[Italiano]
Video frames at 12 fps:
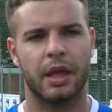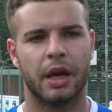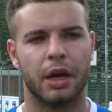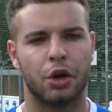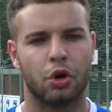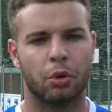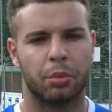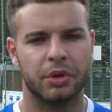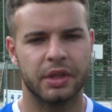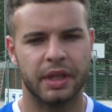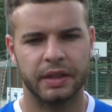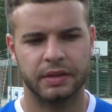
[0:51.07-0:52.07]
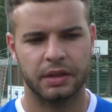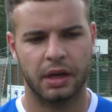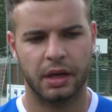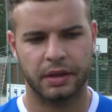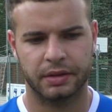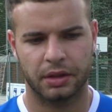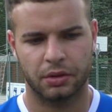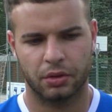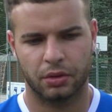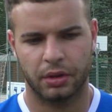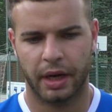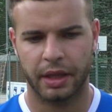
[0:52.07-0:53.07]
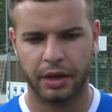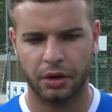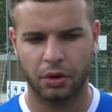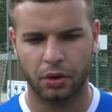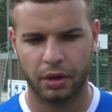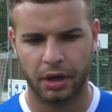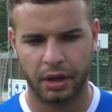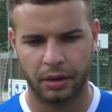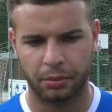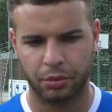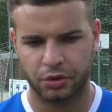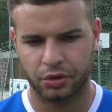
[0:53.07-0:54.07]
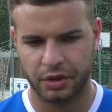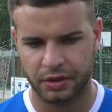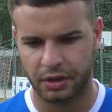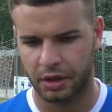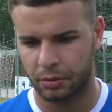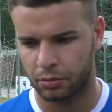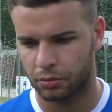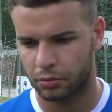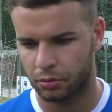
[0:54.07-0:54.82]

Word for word: e il colpo di testa e stando in area di rigore posso essere un,